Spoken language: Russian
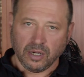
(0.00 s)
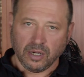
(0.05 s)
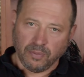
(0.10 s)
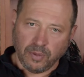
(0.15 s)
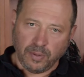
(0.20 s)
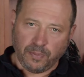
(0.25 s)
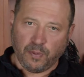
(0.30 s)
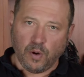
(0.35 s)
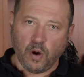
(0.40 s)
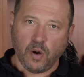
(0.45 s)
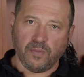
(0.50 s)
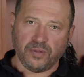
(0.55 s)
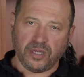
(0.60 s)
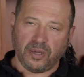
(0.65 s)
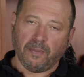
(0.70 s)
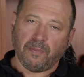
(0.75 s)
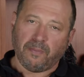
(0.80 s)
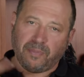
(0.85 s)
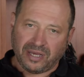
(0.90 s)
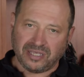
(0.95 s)
Мы
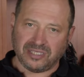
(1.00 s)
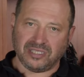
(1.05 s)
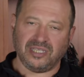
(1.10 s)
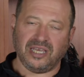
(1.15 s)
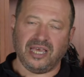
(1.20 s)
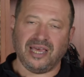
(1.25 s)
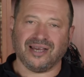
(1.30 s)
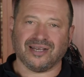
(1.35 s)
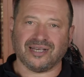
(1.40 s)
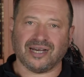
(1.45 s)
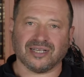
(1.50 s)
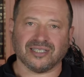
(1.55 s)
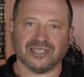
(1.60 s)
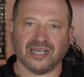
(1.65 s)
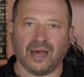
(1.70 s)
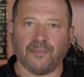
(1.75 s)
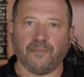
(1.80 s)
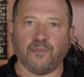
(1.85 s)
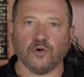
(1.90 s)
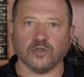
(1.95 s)
помним позднее,
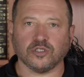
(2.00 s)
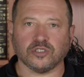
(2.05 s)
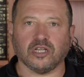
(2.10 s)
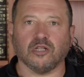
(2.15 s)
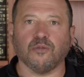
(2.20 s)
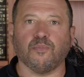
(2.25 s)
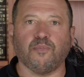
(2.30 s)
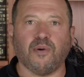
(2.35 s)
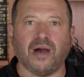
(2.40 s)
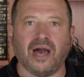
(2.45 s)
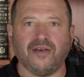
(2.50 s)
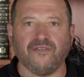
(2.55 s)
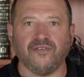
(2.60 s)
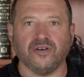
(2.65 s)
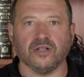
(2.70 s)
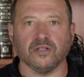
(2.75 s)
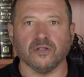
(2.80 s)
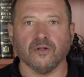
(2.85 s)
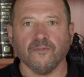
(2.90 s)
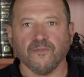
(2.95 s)
когда апостол
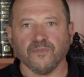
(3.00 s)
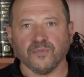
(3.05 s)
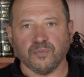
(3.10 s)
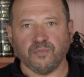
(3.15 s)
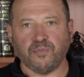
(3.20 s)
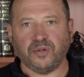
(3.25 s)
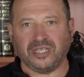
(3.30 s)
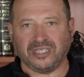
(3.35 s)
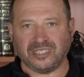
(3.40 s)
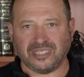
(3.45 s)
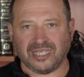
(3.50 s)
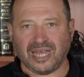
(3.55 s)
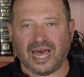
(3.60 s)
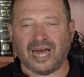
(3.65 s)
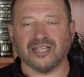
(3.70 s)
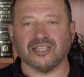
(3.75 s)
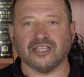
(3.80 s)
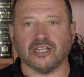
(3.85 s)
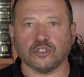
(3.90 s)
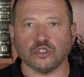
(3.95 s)
Павел
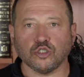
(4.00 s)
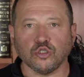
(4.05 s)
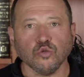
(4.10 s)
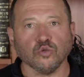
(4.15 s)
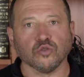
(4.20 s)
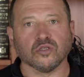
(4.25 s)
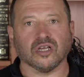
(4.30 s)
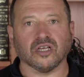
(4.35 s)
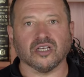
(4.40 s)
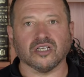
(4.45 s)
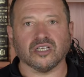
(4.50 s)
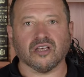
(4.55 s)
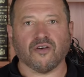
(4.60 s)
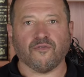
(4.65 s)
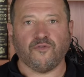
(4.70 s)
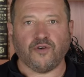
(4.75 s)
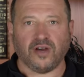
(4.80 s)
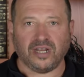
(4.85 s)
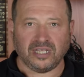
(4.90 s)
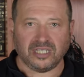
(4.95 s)
предстал на суд
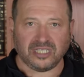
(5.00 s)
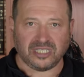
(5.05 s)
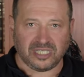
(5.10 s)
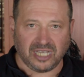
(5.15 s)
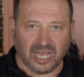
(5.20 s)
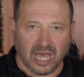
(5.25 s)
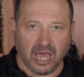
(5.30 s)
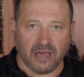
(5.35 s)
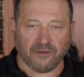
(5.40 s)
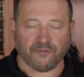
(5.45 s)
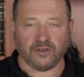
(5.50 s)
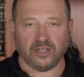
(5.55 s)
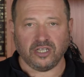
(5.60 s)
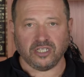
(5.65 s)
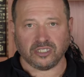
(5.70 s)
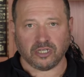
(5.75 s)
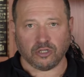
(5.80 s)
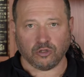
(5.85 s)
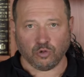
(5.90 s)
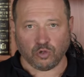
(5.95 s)
фарисеев и
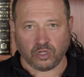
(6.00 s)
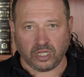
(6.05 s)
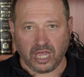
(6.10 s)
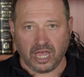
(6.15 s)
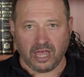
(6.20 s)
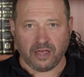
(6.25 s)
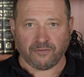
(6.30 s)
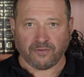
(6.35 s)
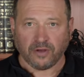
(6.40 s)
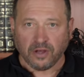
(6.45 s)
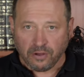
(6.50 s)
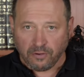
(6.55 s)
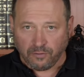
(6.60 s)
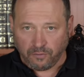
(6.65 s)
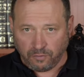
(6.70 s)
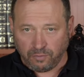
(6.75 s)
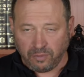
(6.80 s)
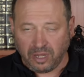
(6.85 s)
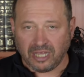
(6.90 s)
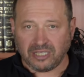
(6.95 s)
садукеев
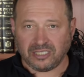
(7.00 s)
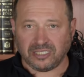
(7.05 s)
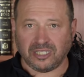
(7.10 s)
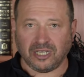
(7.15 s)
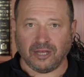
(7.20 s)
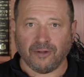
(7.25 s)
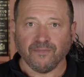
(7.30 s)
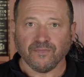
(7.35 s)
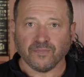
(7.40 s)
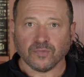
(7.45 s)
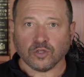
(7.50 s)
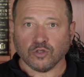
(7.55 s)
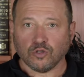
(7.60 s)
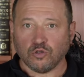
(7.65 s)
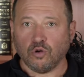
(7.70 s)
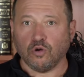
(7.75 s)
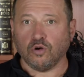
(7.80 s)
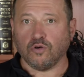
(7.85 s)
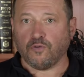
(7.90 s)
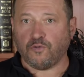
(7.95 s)
вместе,
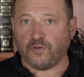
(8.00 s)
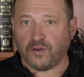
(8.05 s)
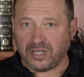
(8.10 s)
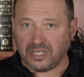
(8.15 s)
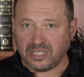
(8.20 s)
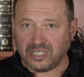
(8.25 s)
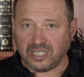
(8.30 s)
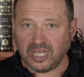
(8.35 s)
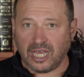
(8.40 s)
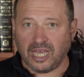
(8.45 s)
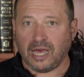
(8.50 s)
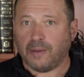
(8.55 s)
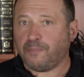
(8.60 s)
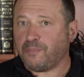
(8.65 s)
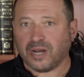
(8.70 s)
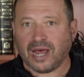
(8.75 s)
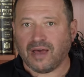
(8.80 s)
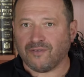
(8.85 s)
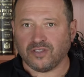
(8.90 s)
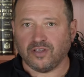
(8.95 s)
то фарисеи
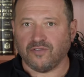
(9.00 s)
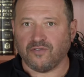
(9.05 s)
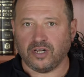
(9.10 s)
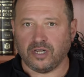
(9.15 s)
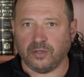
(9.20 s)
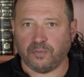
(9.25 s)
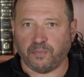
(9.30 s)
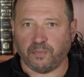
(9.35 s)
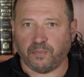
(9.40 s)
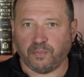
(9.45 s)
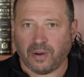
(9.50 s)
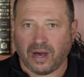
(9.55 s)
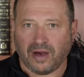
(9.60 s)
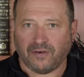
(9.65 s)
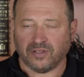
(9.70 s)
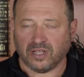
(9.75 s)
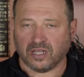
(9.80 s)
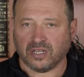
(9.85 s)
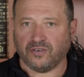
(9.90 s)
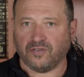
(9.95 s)
оправдывали
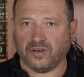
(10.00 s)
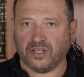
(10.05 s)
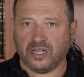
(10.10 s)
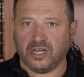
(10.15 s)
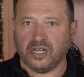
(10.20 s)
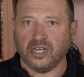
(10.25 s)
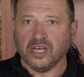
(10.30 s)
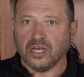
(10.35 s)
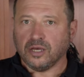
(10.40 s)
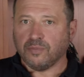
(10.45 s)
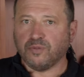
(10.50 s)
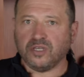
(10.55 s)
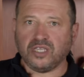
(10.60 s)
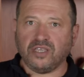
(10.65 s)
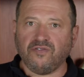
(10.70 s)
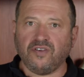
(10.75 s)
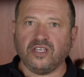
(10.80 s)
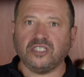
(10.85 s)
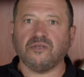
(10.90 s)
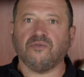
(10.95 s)
Павла, говорили, мы
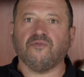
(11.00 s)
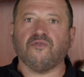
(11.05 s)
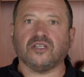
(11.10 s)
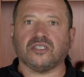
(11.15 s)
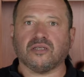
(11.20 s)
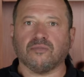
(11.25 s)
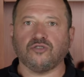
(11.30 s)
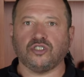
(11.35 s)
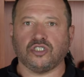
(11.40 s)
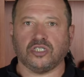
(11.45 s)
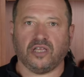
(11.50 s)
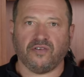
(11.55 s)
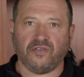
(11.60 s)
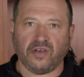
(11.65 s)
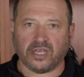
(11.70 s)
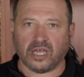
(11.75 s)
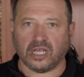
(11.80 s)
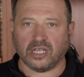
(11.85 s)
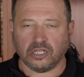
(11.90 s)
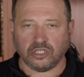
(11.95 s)
не видим в этом
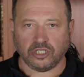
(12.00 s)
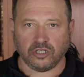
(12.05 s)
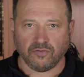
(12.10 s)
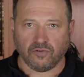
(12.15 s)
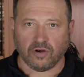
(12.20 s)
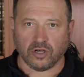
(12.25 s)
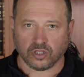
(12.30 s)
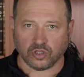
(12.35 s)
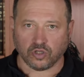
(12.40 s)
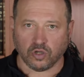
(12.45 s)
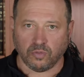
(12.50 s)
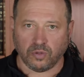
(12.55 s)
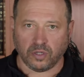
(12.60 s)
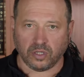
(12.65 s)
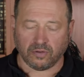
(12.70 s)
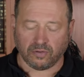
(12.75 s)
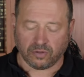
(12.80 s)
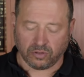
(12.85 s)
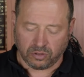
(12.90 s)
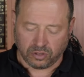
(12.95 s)
человеке ничего особенного.